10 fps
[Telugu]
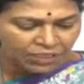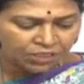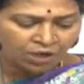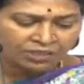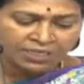
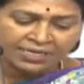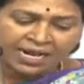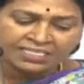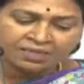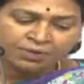ఈరోజు ఈ
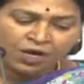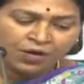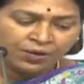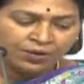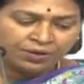రాష్ట్రంలో
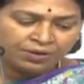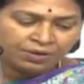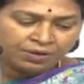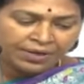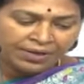
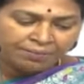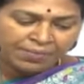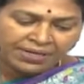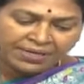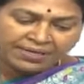
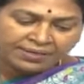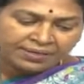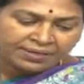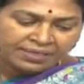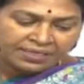మరి
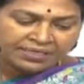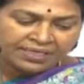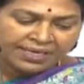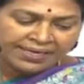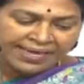
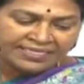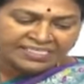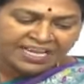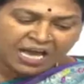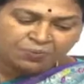ఇది
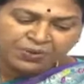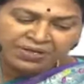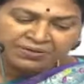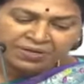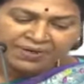ఎన్సీఆర్పి
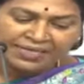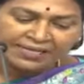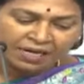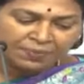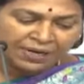
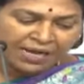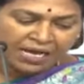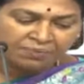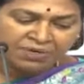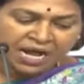నివేదికల
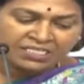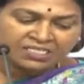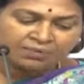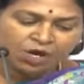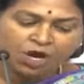ప్రకారం
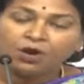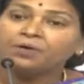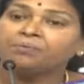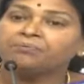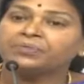రాష్ట్రంలో
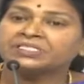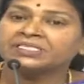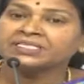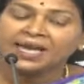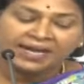
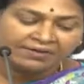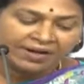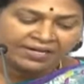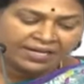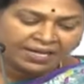మిస్సింగ్
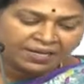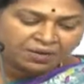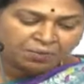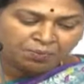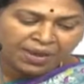అయినటువంటి
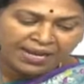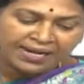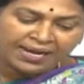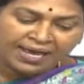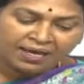
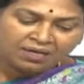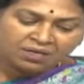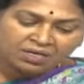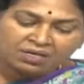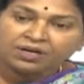మహిళల
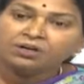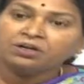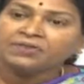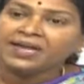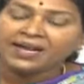
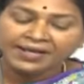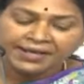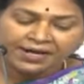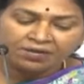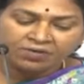రెండు వేల
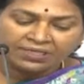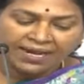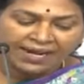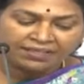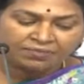ఏడు
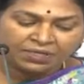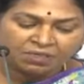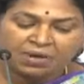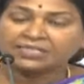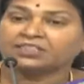వందల ఐదు
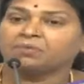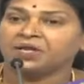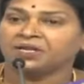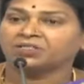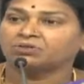మంది మాత్రమే
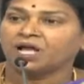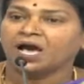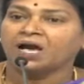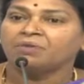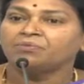అనేది కూడా
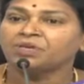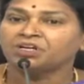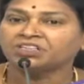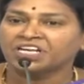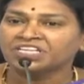
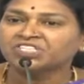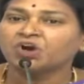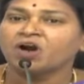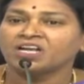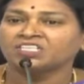మీరు
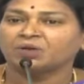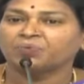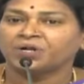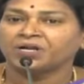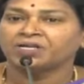తెలుసుకోవాలని
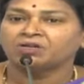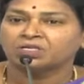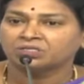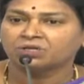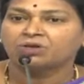చెప్పుకుని నేను
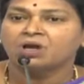రోజు